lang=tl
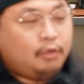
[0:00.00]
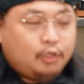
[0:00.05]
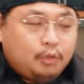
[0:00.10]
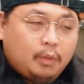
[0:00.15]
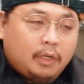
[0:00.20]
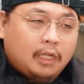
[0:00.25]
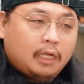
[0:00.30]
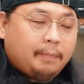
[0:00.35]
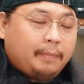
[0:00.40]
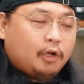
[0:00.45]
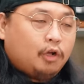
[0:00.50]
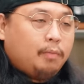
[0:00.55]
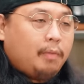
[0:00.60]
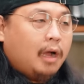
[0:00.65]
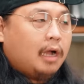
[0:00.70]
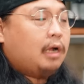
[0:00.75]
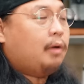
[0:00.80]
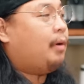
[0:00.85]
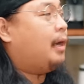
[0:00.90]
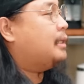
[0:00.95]
Usually, kapag
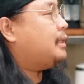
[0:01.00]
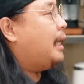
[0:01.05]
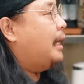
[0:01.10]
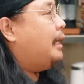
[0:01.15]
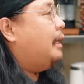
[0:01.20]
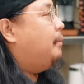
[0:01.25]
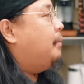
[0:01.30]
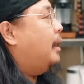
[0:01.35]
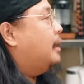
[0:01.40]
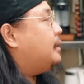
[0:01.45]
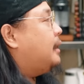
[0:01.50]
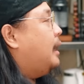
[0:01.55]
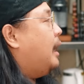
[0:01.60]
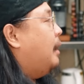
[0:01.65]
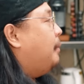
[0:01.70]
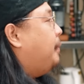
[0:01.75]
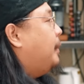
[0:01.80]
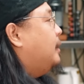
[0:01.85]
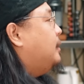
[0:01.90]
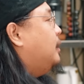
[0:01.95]
gumagawa tayo ng mga
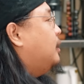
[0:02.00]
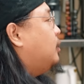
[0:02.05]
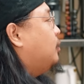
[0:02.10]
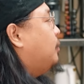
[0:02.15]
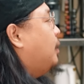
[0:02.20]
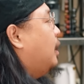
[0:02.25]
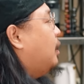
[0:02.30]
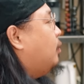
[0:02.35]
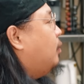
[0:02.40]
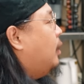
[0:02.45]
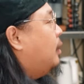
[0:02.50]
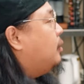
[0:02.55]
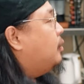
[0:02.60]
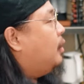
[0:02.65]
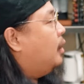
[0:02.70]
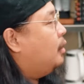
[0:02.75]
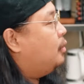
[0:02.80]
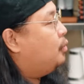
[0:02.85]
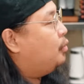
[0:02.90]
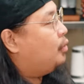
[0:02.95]
tinapay dito, mga kung
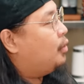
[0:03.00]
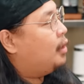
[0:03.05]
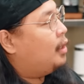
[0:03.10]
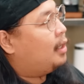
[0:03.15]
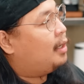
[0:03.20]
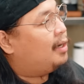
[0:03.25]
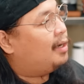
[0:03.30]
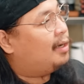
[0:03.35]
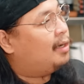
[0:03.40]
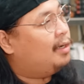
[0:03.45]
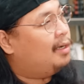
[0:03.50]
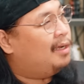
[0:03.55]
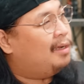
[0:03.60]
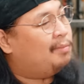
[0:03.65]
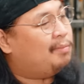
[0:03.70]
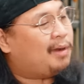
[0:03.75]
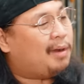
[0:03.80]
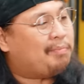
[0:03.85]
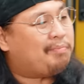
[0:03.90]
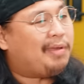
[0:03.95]
ano-anong uh,
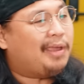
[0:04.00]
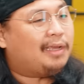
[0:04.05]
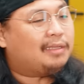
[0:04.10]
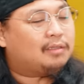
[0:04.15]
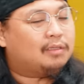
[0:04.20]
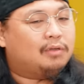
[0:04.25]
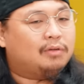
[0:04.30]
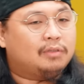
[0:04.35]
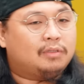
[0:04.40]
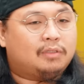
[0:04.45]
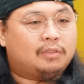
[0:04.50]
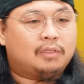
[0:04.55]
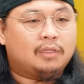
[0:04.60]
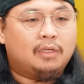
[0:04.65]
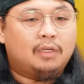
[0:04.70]
mga baked goods,